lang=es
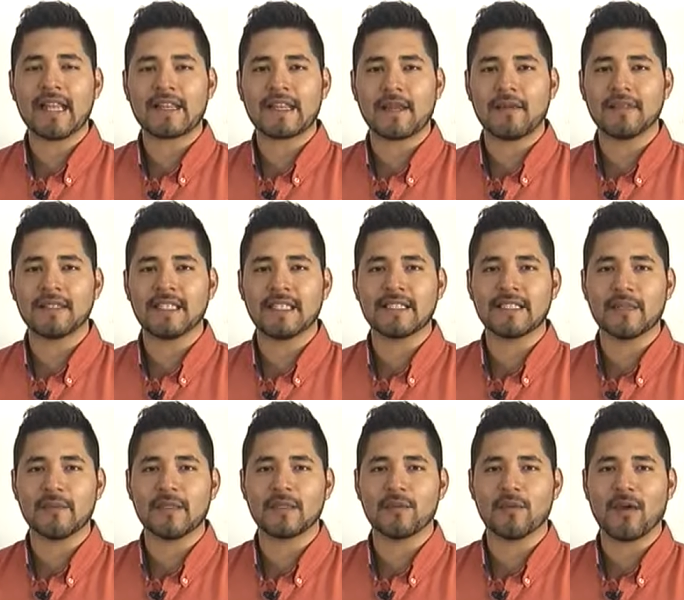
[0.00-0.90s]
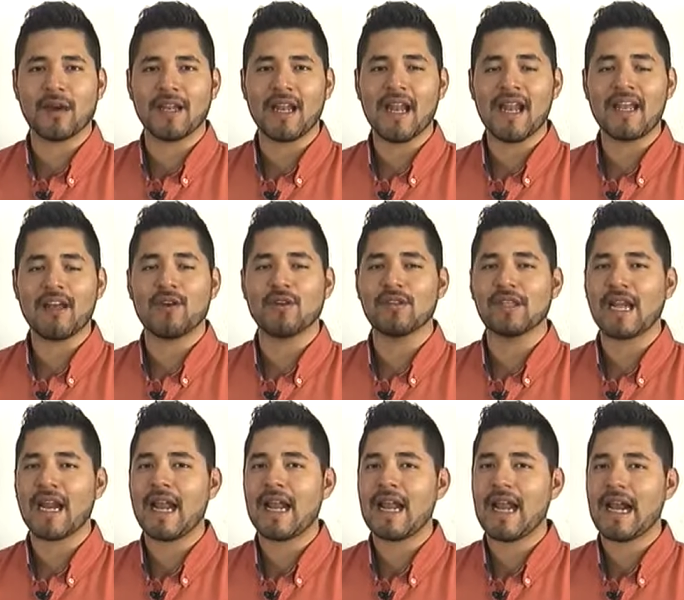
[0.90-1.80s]
a través de este mismo canal,
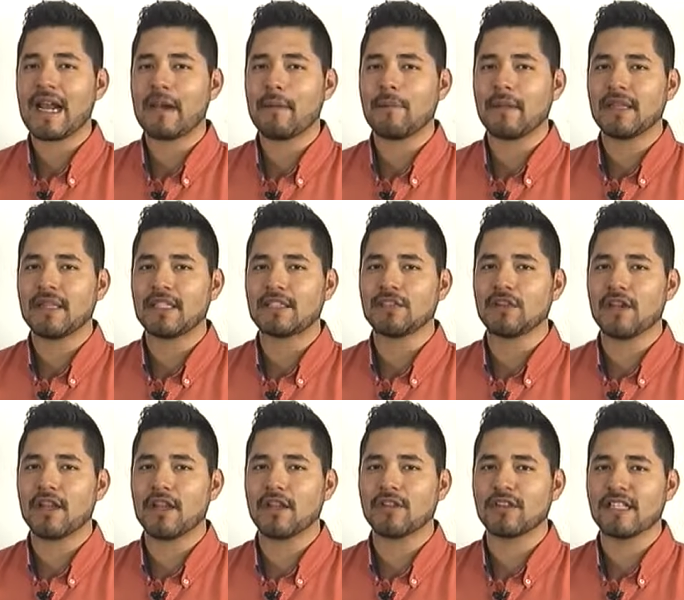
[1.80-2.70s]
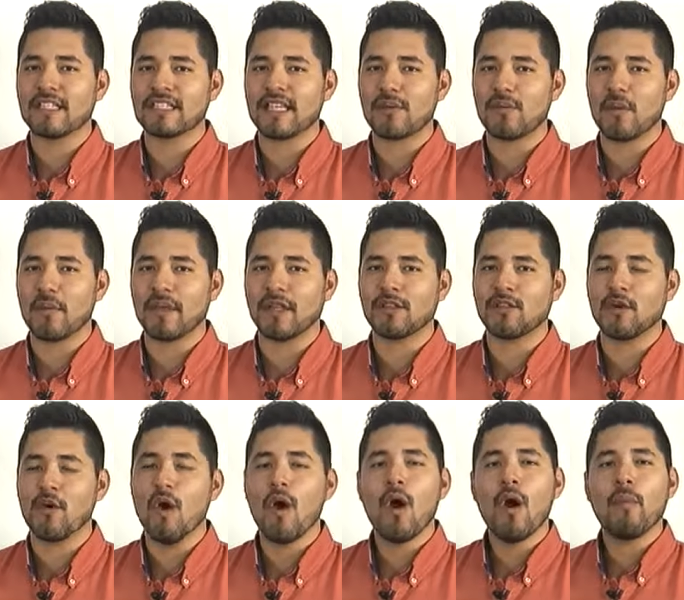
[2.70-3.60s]
encontrará la repetición de Noticia al
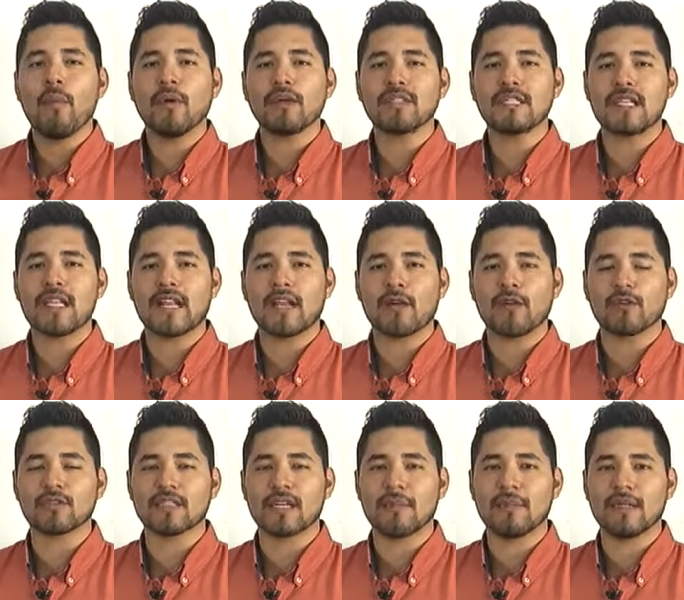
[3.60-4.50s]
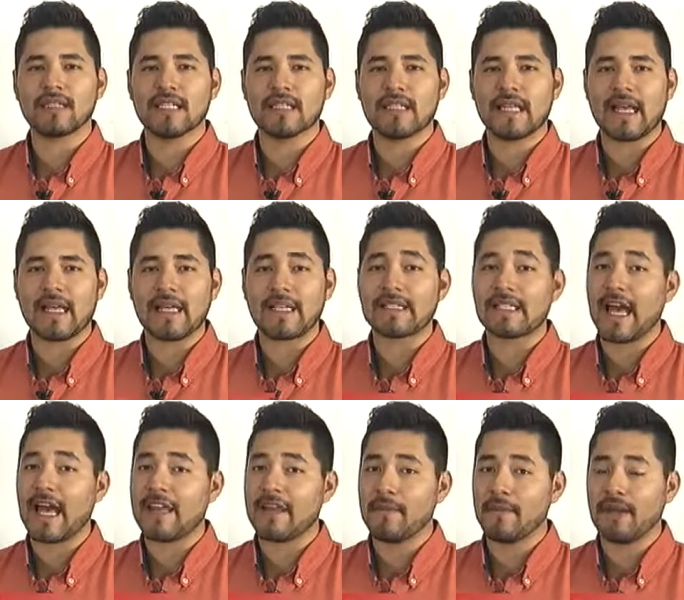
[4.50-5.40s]
Momento por si quiere conocer más detalles,
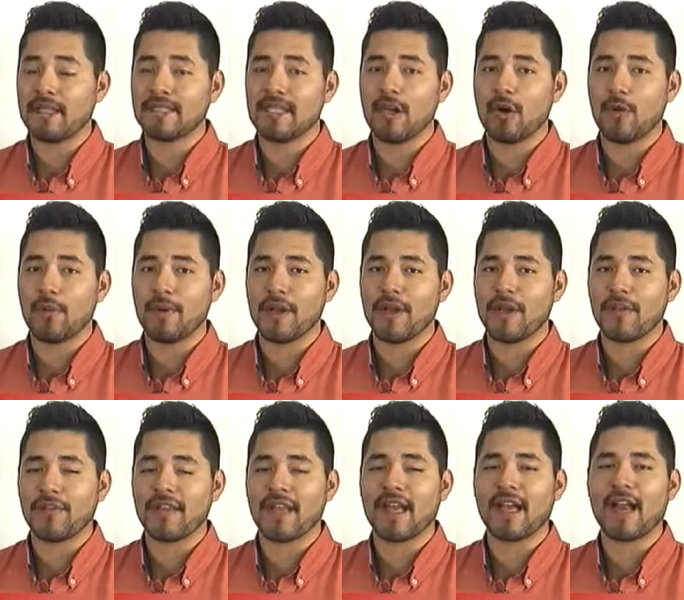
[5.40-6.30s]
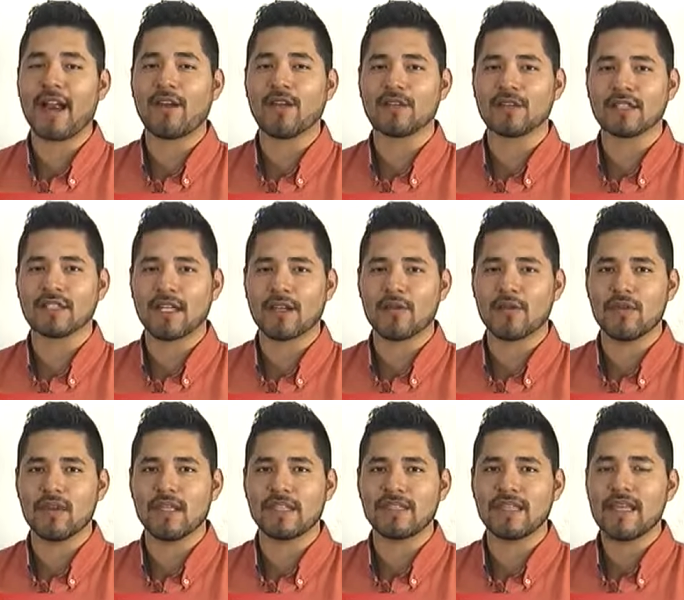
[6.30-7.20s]
además de la opinión de Carlos César
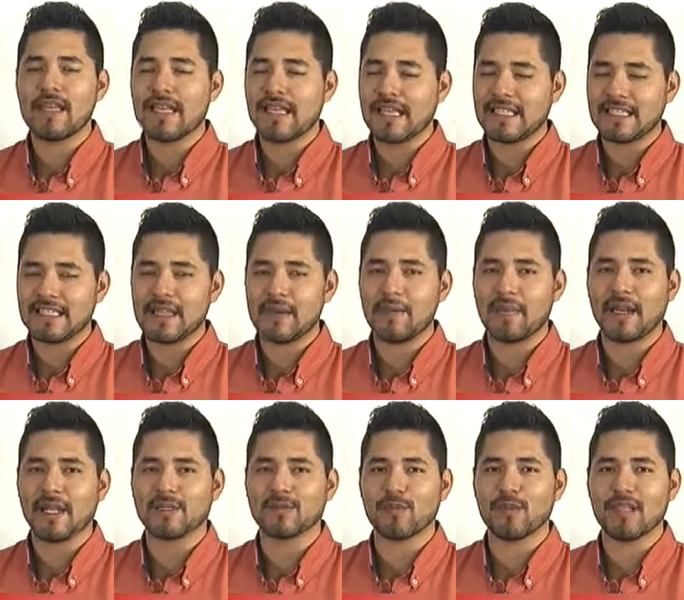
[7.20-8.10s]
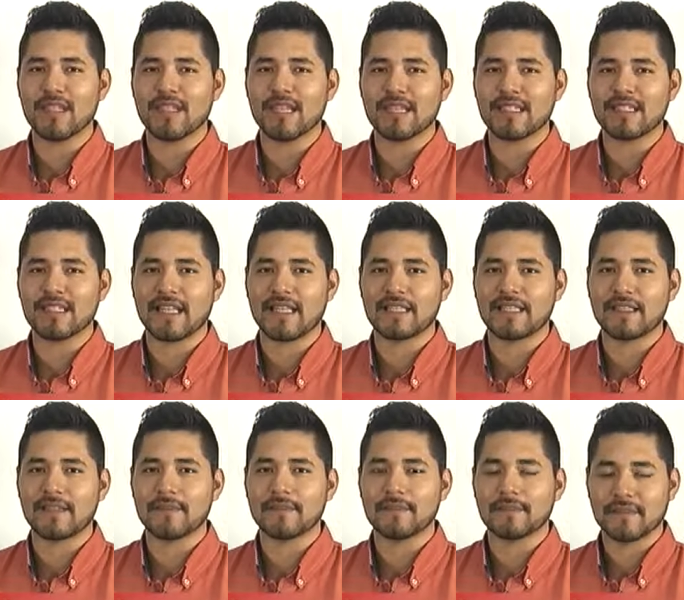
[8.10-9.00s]
Núñez, que siempre es muy
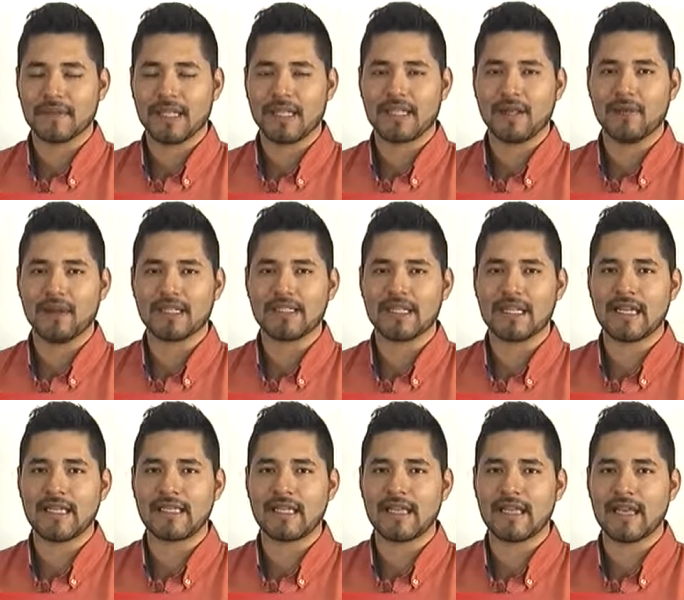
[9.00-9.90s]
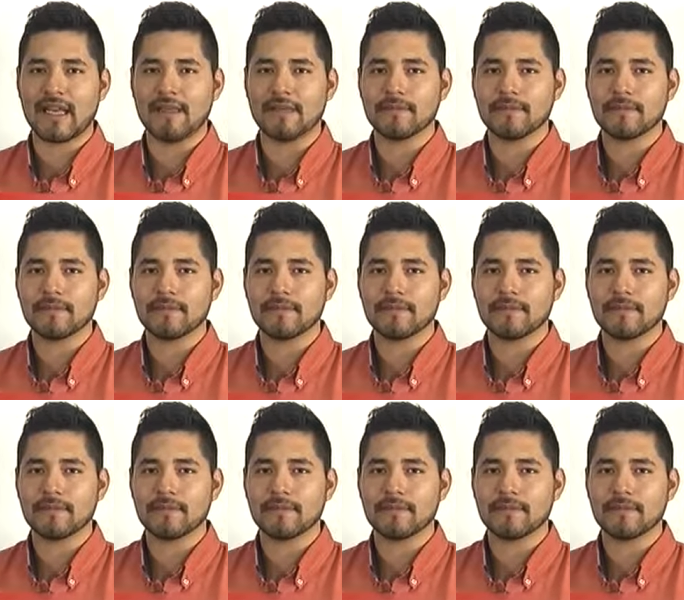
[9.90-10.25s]
interesante. Que tenga un excelente día.